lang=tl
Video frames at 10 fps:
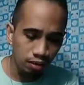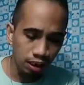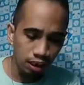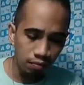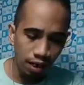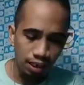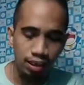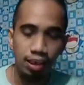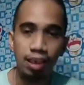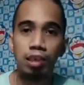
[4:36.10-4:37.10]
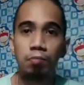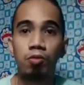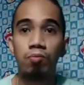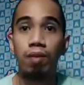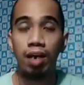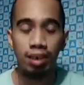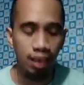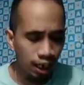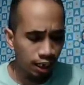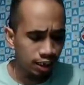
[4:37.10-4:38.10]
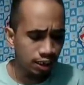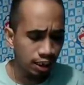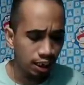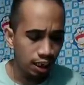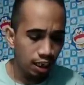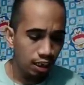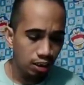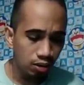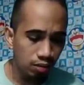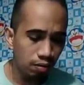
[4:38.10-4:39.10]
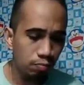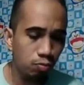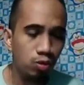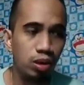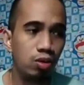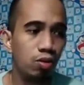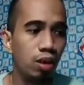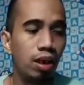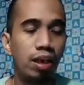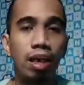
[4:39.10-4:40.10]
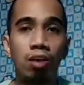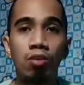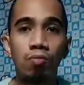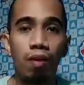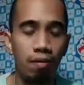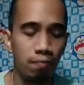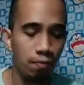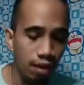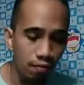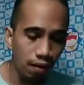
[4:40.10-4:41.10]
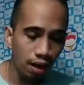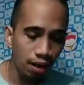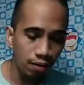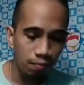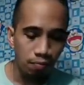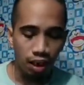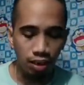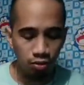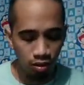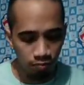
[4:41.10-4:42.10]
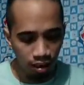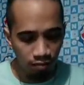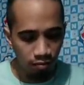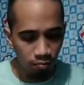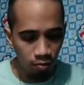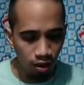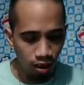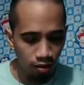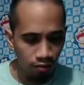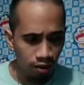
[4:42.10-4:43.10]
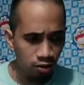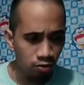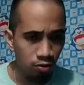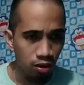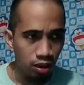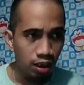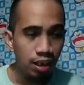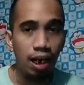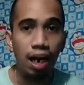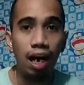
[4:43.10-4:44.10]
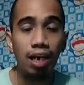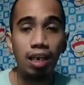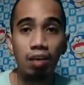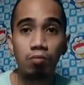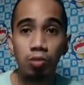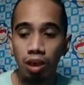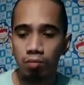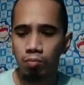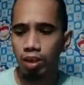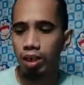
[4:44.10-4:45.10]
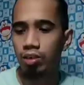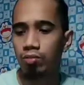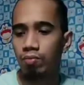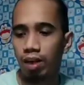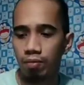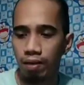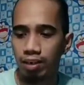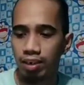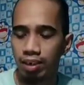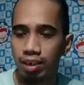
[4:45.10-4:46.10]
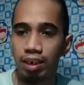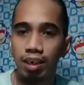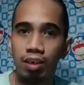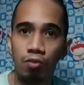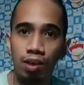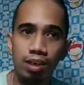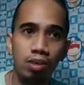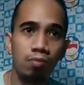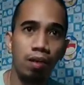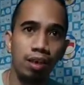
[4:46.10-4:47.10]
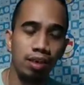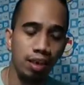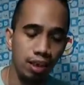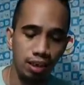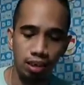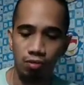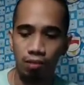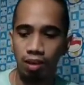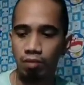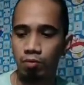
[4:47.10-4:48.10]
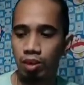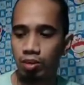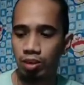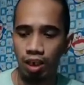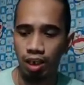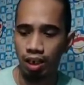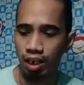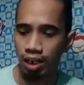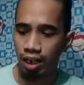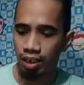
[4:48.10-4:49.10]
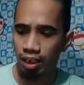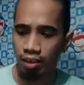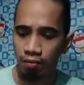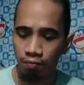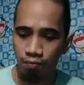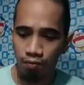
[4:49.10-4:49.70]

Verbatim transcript: anybody's race po para sa akin kasi yung iba po dito eh tagupa ang preba at yung iba naman po eh medyo nakakatakbo-takbo na nito mga past weeks o past days na tumatakbo na ito sa karera natin.